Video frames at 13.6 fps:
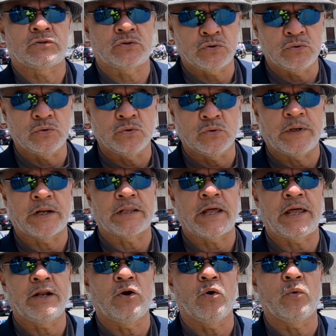su
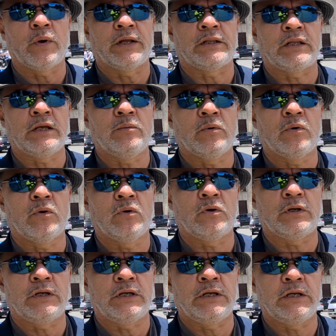verdadero objetivo
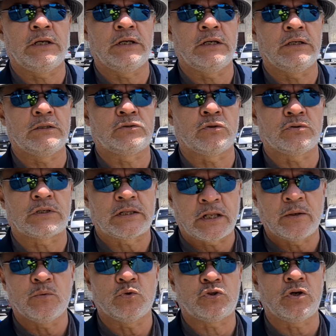y sus
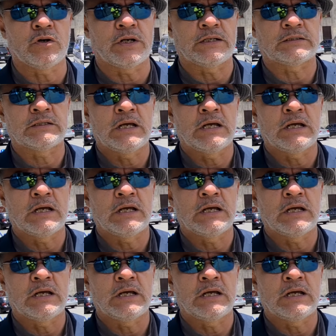atribuciones